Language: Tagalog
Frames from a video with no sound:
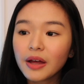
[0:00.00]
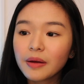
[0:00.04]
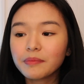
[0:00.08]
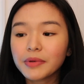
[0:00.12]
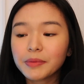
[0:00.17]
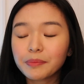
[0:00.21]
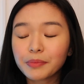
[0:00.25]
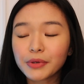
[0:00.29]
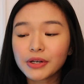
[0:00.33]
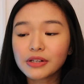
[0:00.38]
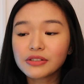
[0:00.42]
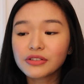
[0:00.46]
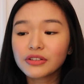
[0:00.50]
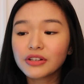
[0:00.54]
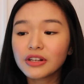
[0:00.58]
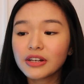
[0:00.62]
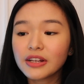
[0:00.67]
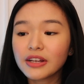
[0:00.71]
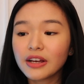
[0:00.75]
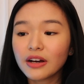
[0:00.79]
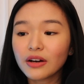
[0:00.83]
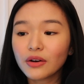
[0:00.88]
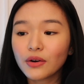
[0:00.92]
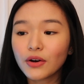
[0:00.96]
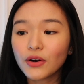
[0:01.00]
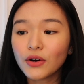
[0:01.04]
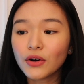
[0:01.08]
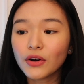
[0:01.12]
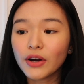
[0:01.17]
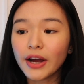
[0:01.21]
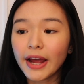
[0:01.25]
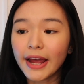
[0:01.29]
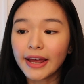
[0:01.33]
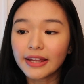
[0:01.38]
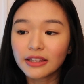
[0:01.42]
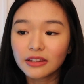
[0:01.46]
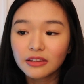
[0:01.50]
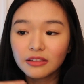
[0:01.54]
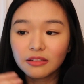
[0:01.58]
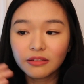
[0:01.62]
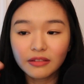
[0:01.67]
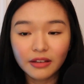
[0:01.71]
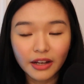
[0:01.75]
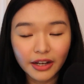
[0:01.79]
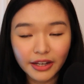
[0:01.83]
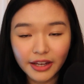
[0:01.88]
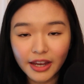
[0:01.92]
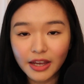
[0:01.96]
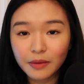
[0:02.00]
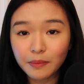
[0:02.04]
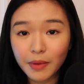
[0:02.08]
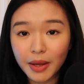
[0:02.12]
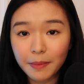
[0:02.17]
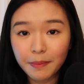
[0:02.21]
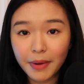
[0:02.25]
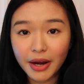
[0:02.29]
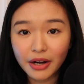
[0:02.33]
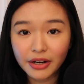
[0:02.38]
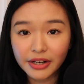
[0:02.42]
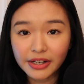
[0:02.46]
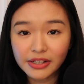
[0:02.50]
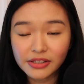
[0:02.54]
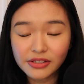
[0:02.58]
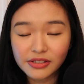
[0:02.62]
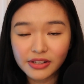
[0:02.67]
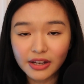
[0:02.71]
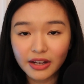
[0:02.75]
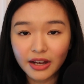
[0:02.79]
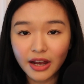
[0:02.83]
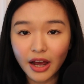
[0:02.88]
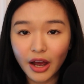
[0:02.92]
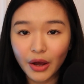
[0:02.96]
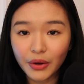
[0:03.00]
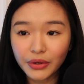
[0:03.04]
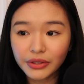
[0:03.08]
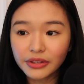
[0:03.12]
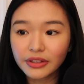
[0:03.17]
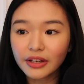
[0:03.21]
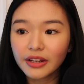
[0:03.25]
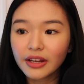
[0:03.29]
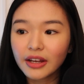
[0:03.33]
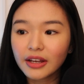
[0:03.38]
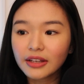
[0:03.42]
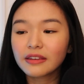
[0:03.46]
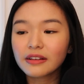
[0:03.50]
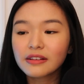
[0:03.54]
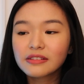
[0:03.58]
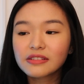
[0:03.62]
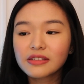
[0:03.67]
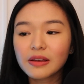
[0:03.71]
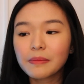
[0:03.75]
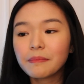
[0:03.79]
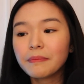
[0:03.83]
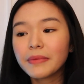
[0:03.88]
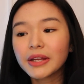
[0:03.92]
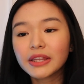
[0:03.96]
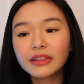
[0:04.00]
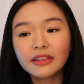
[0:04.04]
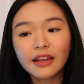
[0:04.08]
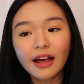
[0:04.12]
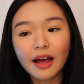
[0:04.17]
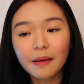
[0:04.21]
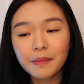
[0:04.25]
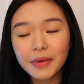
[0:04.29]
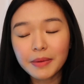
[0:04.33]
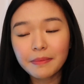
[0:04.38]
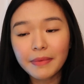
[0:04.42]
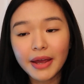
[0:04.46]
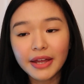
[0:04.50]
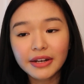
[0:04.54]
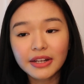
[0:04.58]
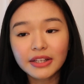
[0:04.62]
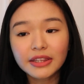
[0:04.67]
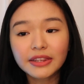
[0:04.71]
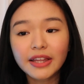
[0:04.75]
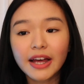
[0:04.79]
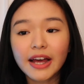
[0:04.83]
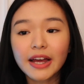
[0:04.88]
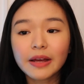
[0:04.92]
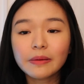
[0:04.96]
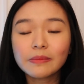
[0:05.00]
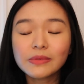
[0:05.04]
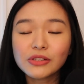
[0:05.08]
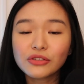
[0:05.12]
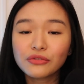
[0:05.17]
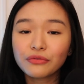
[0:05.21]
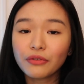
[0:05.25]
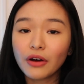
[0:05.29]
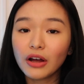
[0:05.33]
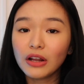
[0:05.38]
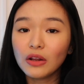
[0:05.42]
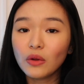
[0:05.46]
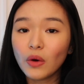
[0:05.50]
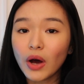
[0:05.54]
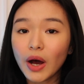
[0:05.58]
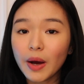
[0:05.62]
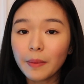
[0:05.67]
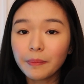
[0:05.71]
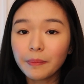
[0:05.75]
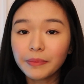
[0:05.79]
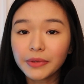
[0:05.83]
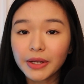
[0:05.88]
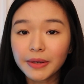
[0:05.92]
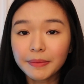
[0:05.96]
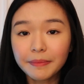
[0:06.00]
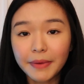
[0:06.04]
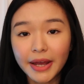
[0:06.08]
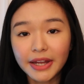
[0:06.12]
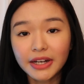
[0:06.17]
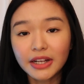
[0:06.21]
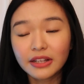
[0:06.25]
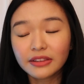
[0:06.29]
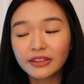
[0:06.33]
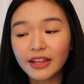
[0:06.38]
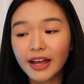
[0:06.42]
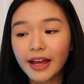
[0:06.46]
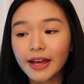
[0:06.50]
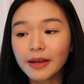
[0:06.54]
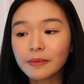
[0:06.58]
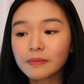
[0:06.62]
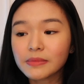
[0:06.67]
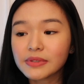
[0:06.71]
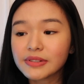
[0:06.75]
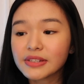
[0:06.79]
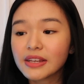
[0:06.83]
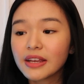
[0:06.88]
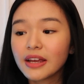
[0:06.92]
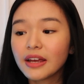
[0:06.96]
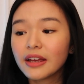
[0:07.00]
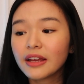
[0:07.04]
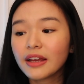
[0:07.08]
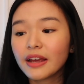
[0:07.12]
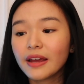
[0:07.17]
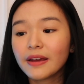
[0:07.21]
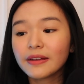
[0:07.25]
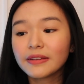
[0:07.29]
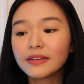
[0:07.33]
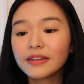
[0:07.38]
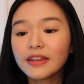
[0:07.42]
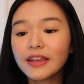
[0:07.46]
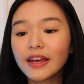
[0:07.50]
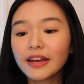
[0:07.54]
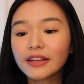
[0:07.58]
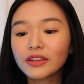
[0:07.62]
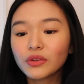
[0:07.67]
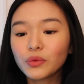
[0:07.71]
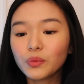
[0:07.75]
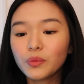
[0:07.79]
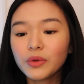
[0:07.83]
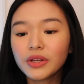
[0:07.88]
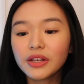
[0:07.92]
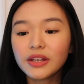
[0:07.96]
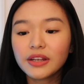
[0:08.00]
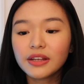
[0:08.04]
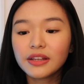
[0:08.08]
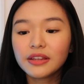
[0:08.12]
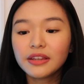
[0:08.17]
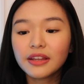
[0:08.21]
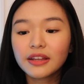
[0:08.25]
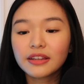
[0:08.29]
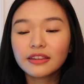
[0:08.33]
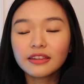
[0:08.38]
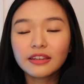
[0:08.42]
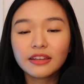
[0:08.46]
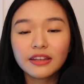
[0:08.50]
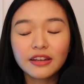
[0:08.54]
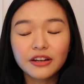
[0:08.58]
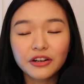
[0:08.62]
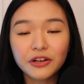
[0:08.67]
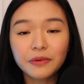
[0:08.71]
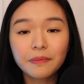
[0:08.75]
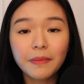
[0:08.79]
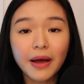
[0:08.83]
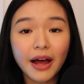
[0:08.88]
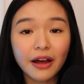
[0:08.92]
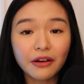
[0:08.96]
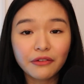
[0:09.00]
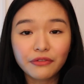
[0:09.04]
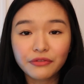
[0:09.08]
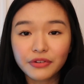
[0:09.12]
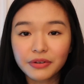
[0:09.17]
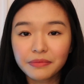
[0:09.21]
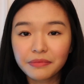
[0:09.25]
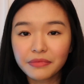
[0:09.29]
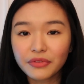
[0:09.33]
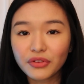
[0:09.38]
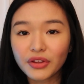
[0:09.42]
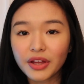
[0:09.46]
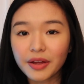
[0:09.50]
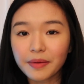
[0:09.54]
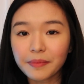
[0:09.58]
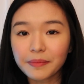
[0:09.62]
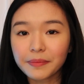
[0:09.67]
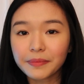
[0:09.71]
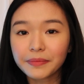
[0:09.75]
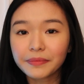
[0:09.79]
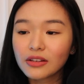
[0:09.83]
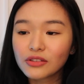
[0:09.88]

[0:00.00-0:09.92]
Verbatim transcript: But personally ako and again my parents' account, nag-submit na kami many times, follow up ng many times, and yet we didn't hear back from them.